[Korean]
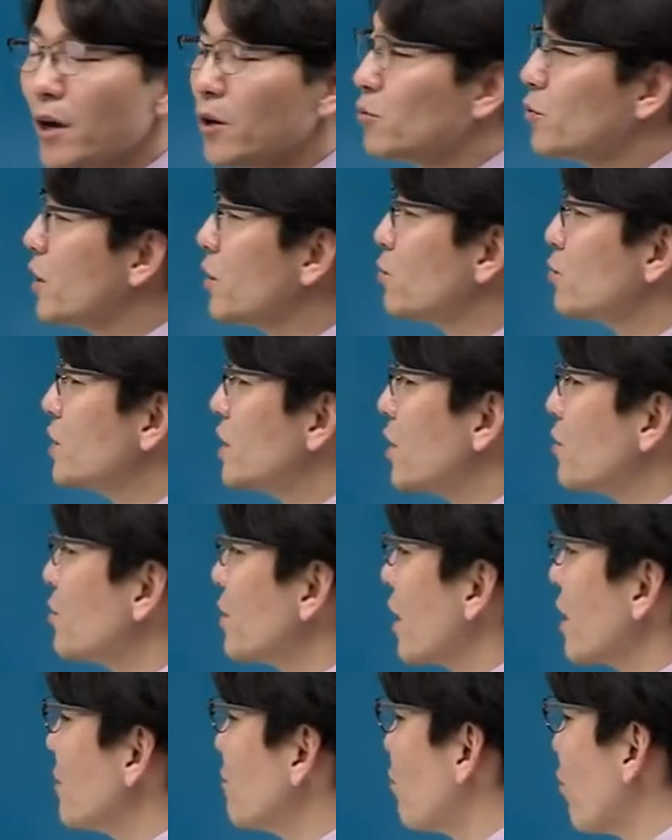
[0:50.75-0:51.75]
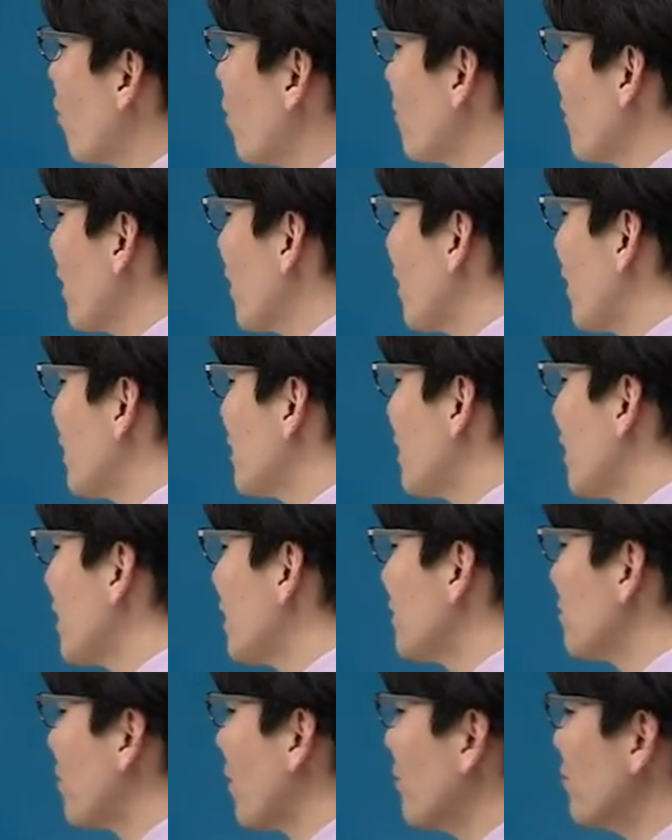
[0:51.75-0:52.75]
우리 우체국예금 보험에
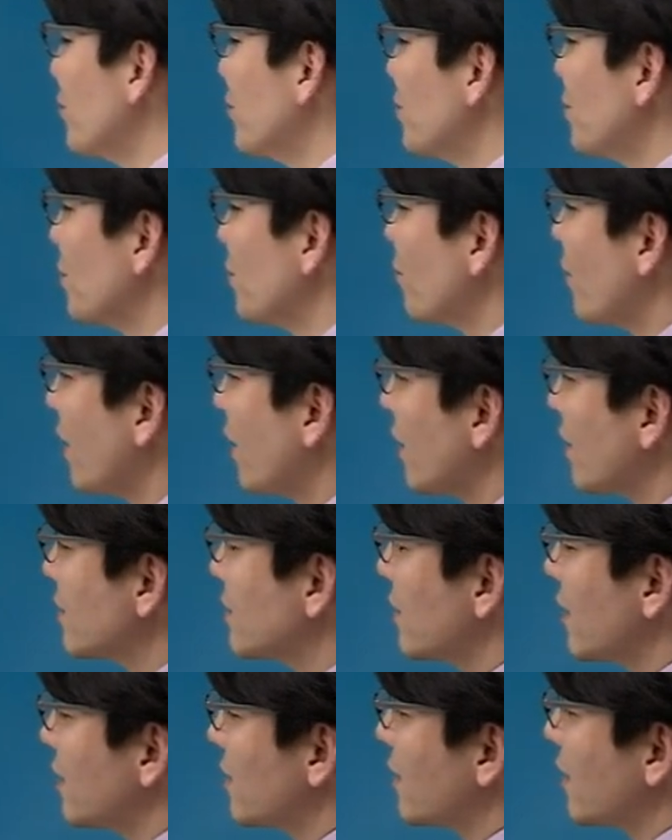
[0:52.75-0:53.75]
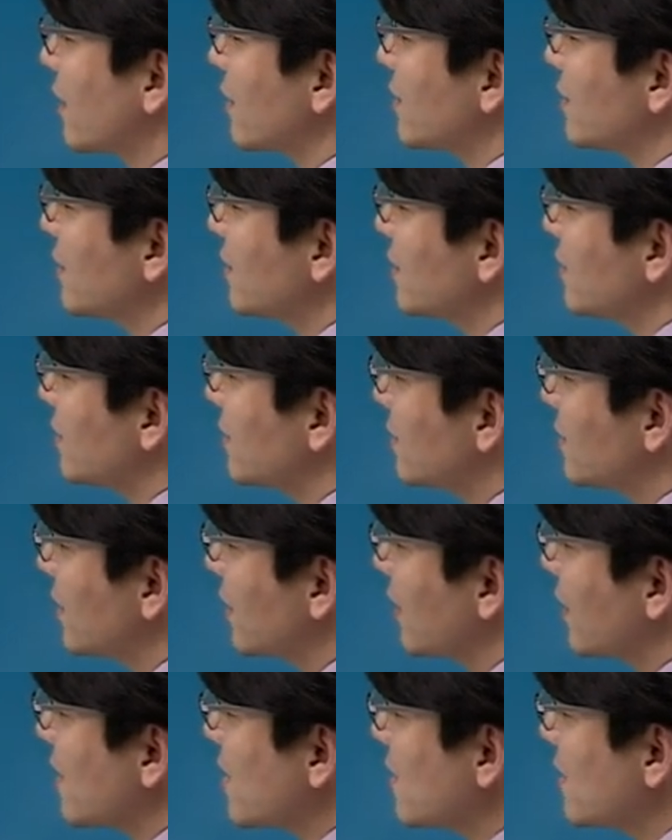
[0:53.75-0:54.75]
관한 법률과 그에 따른
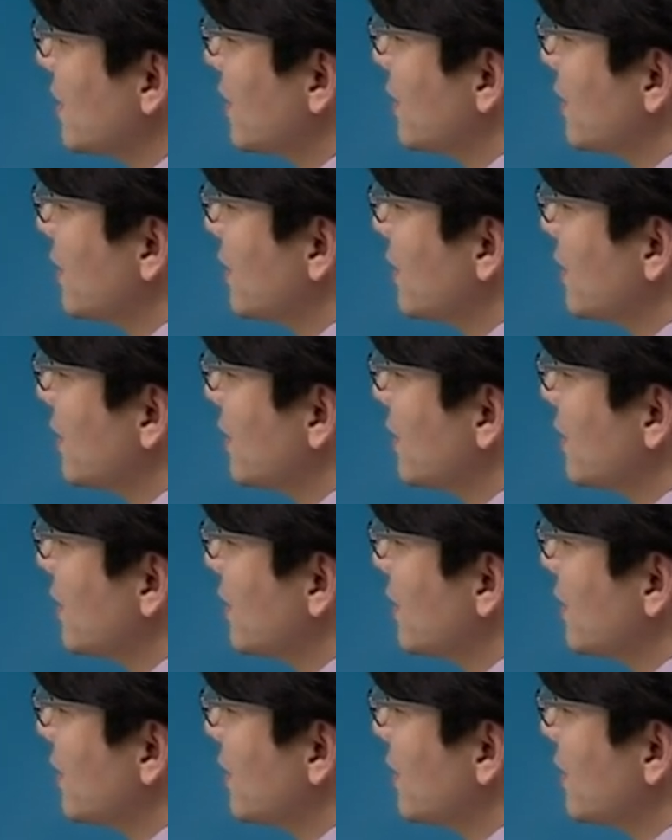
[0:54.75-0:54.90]
이제